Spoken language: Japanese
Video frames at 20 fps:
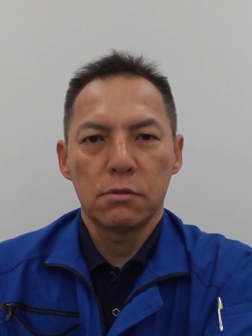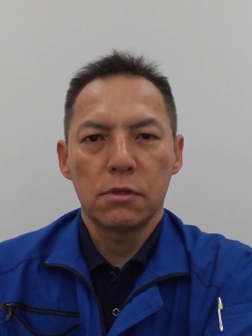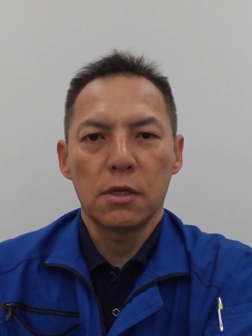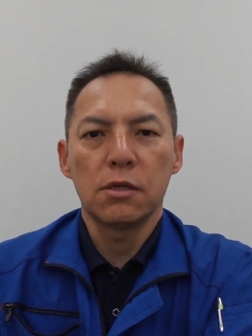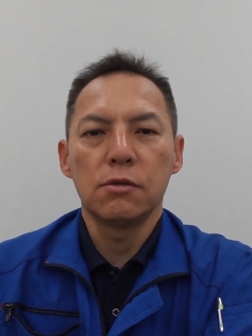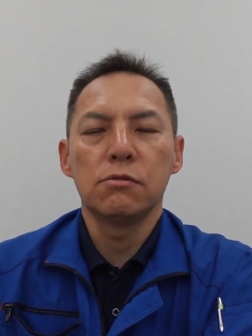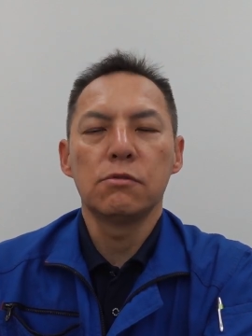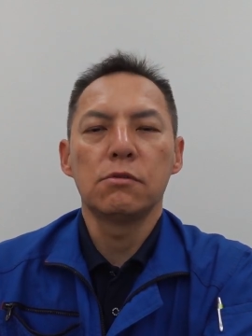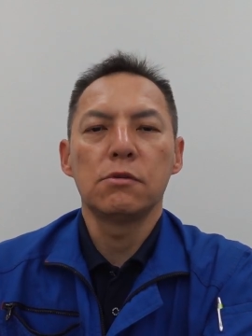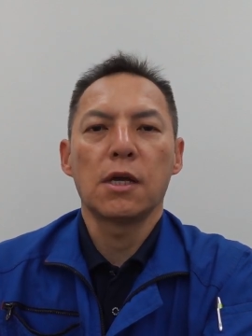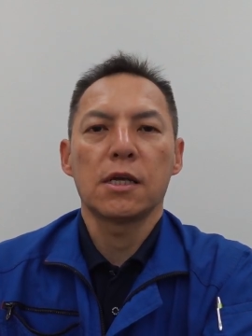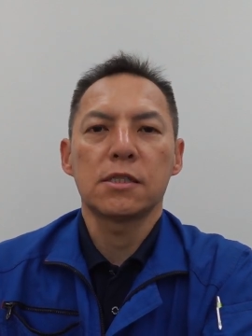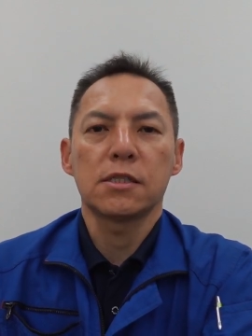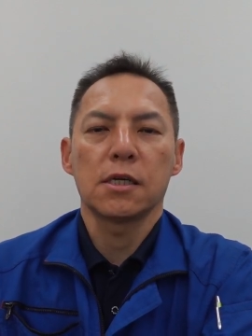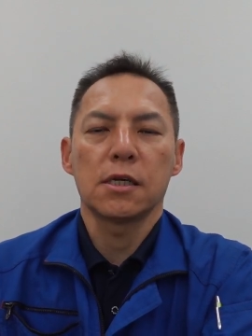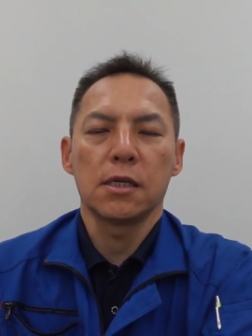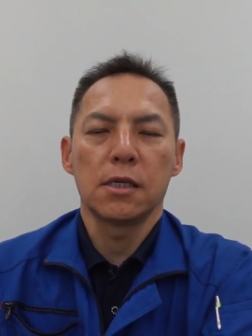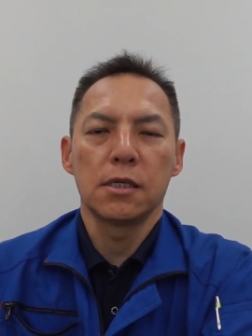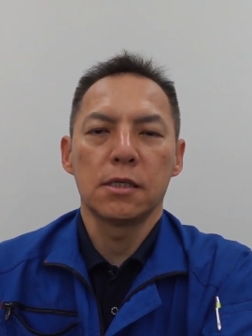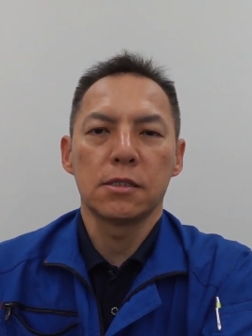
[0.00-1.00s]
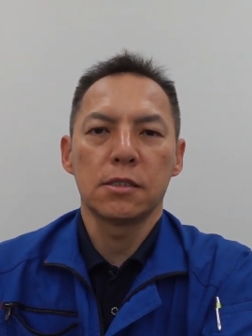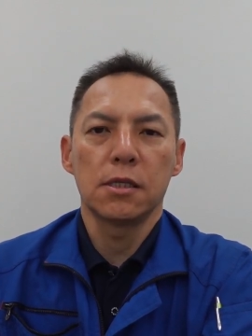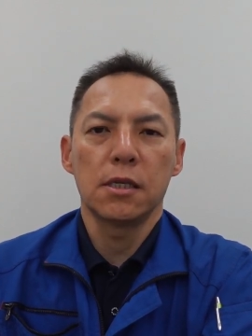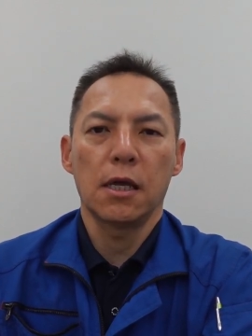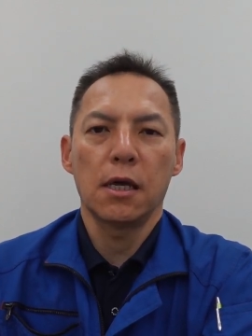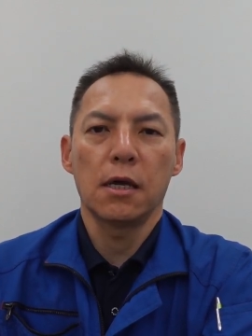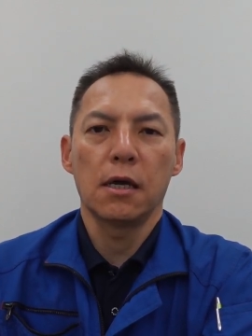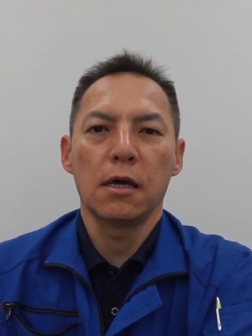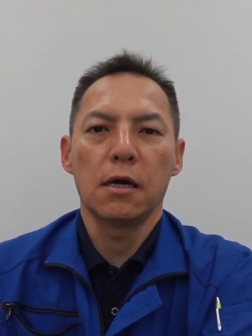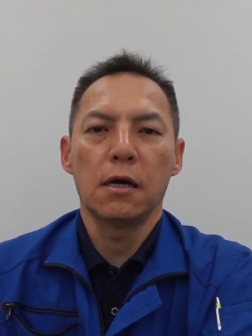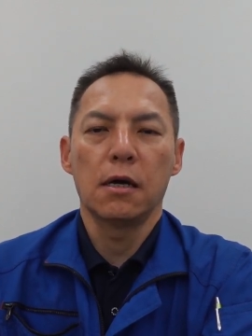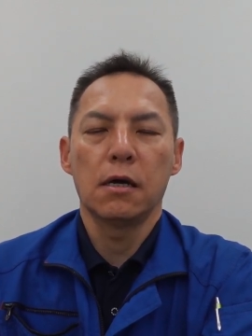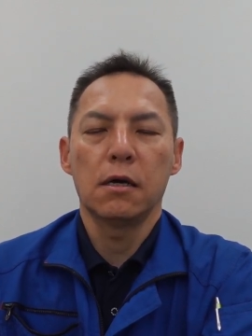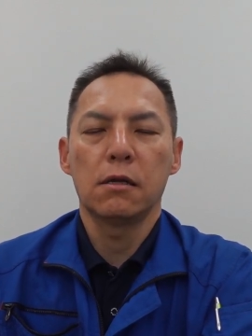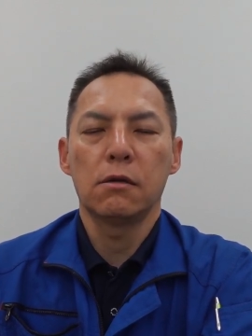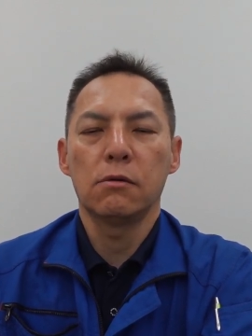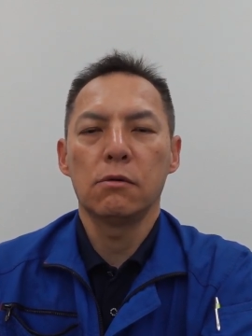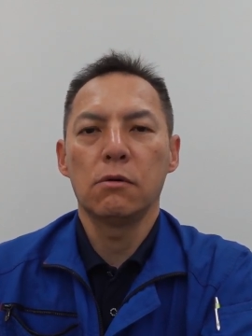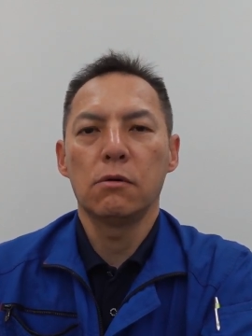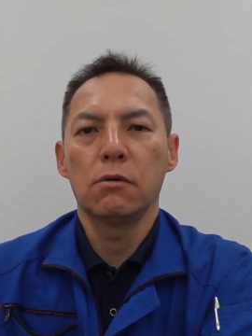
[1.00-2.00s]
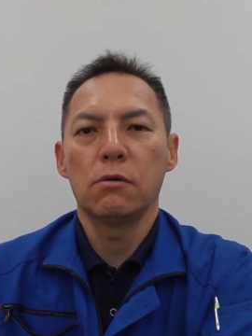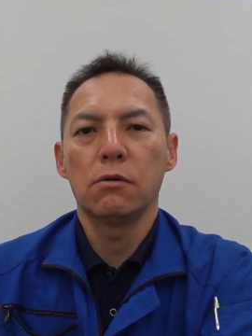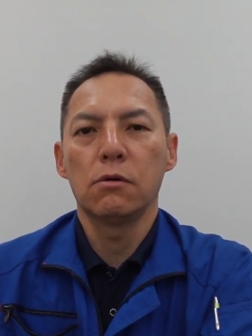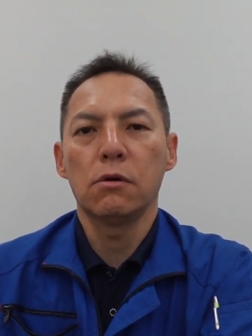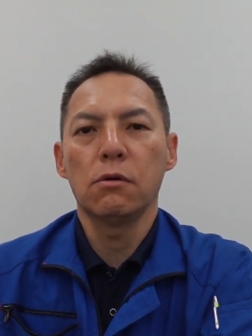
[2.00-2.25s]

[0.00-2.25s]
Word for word: ていうやつがですねあの